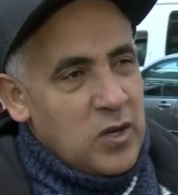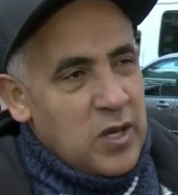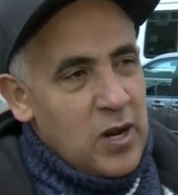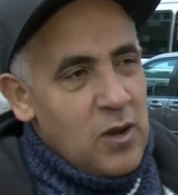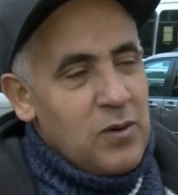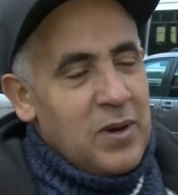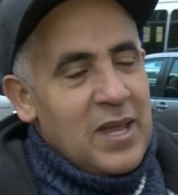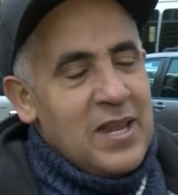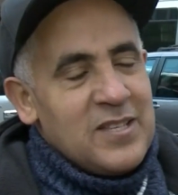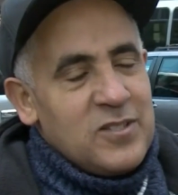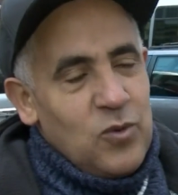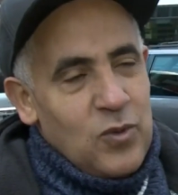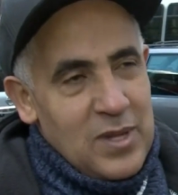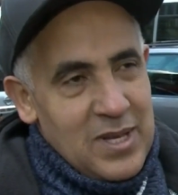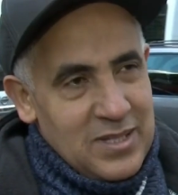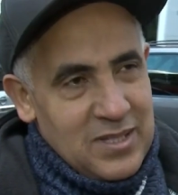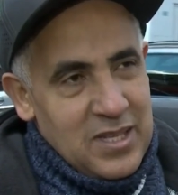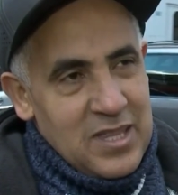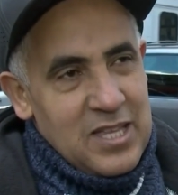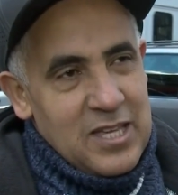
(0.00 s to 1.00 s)
creo que la
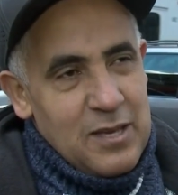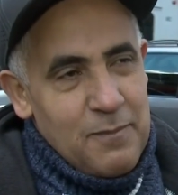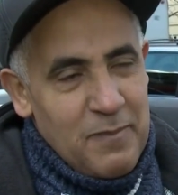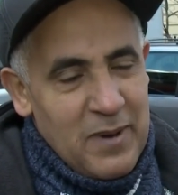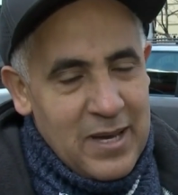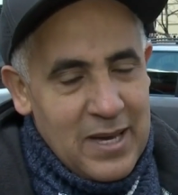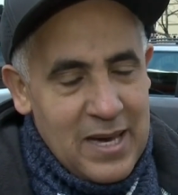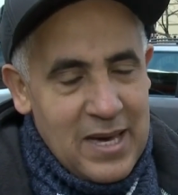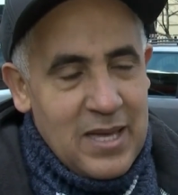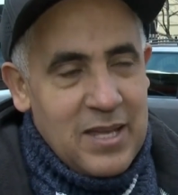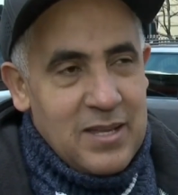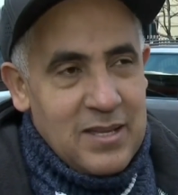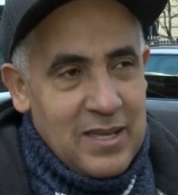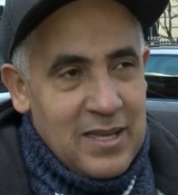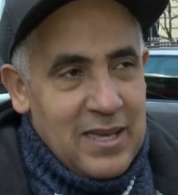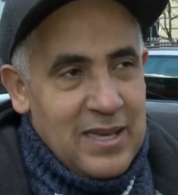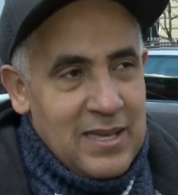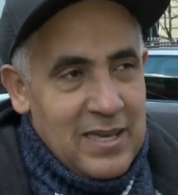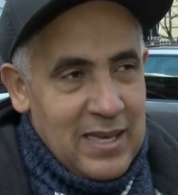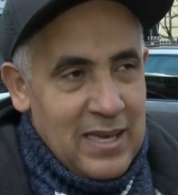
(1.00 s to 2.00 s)
ciudad tiene que pagar
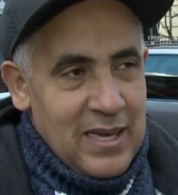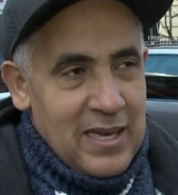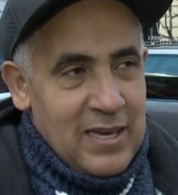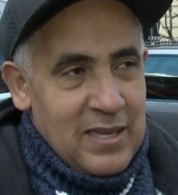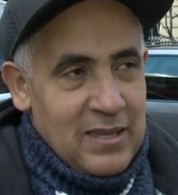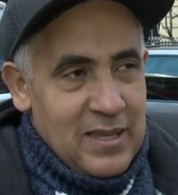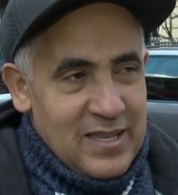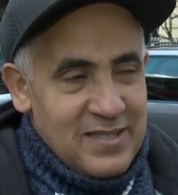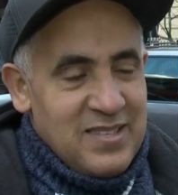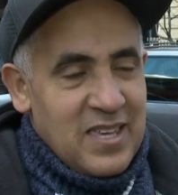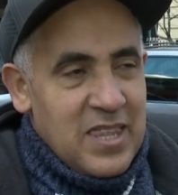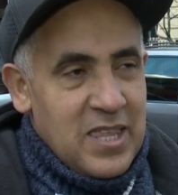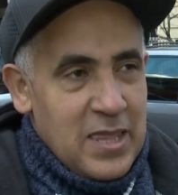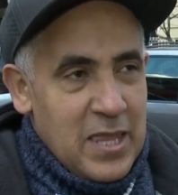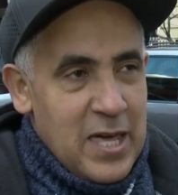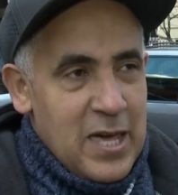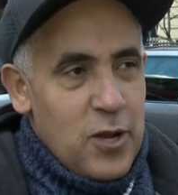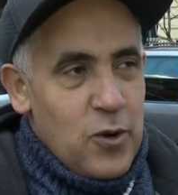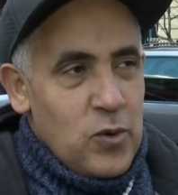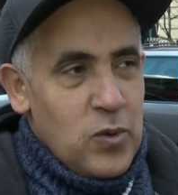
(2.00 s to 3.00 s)
eh, ese
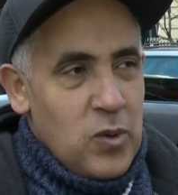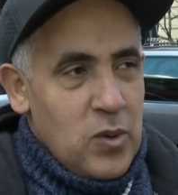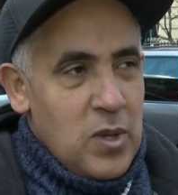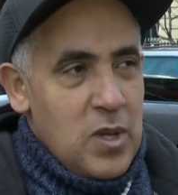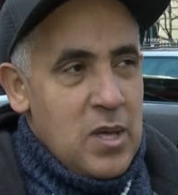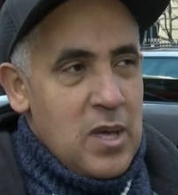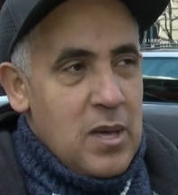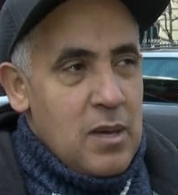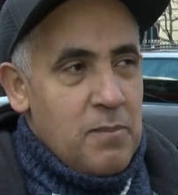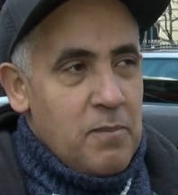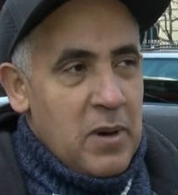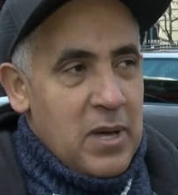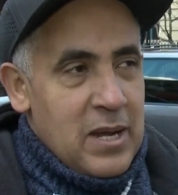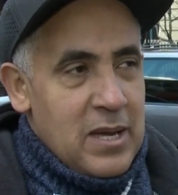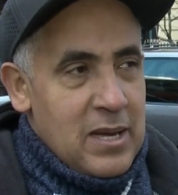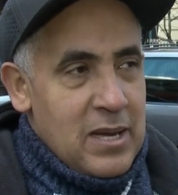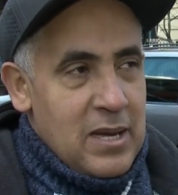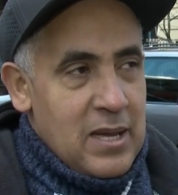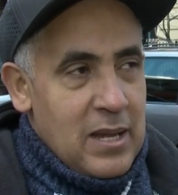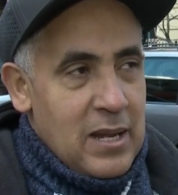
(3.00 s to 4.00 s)
dinero
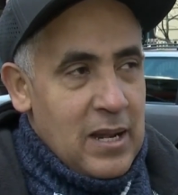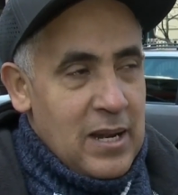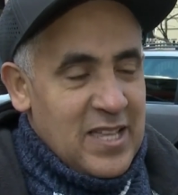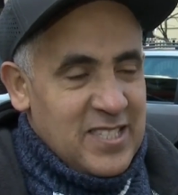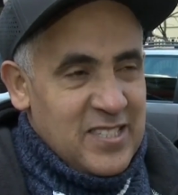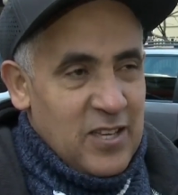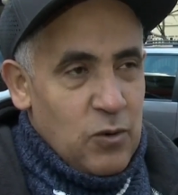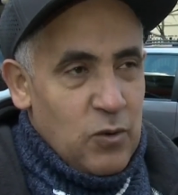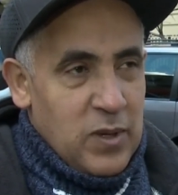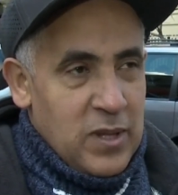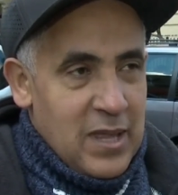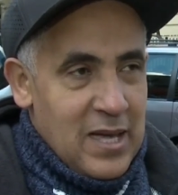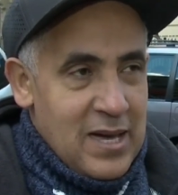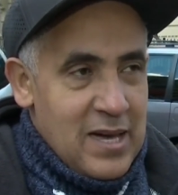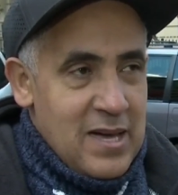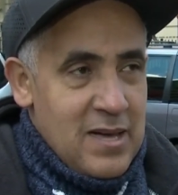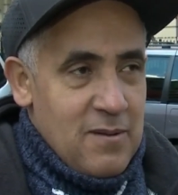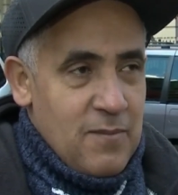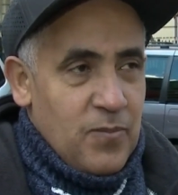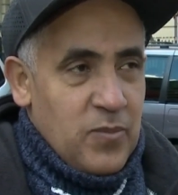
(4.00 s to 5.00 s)
para la
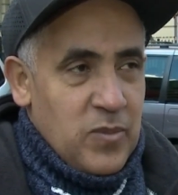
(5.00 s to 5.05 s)
seguridad